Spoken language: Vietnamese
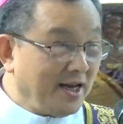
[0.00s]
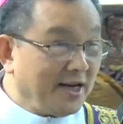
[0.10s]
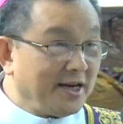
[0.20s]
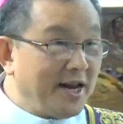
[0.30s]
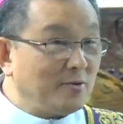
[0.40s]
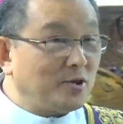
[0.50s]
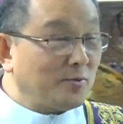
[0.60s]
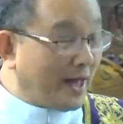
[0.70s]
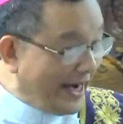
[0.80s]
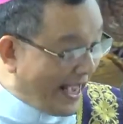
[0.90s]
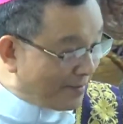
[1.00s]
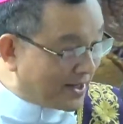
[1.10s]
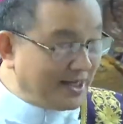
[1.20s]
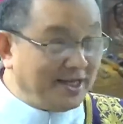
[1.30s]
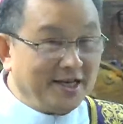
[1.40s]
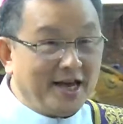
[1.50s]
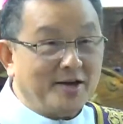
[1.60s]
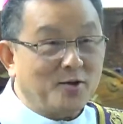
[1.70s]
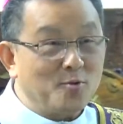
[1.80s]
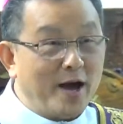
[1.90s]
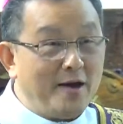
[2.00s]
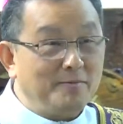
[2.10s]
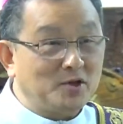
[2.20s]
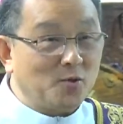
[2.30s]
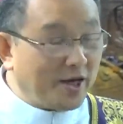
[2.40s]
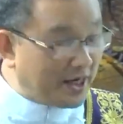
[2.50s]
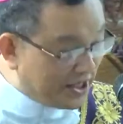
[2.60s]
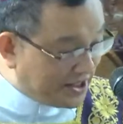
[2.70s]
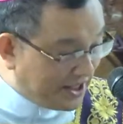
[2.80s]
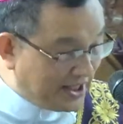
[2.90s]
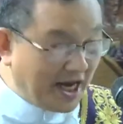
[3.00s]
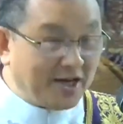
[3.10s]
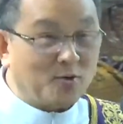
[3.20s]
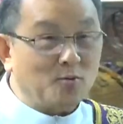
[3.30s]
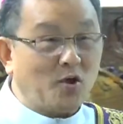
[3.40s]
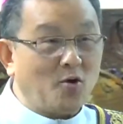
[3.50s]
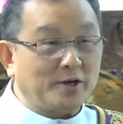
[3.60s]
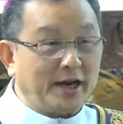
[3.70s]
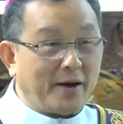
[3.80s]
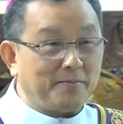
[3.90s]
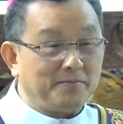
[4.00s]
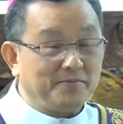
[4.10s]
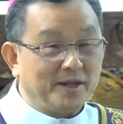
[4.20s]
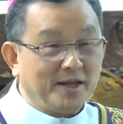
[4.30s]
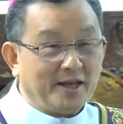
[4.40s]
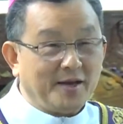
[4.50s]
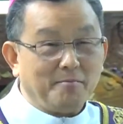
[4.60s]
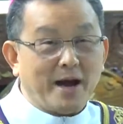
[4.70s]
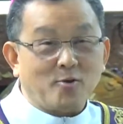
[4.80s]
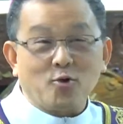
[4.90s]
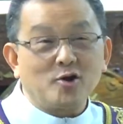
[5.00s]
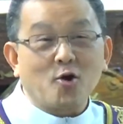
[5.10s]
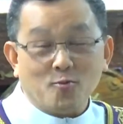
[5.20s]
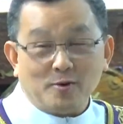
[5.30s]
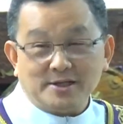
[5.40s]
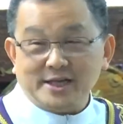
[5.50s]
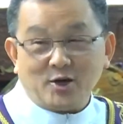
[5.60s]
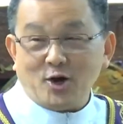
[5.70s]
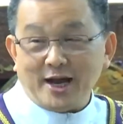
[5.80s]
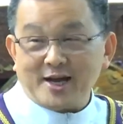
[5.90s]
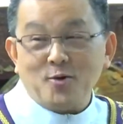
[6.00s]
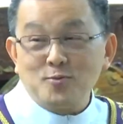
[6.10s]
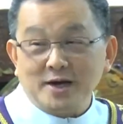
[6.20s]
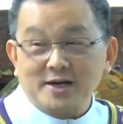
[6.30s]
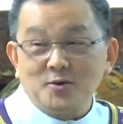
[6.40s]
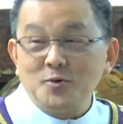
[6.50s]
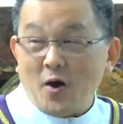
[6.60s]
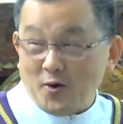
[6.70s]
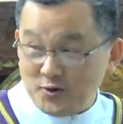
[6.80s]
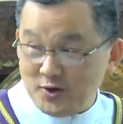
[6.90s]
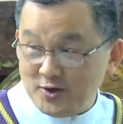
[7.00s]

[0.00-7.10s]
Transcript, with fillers: nếu chúng ta làm cái gì đấy cũng êm xuôi cái gì đấy cũng tốt đẹp mà cuối cùng chỉ có là không được cứu độ thôi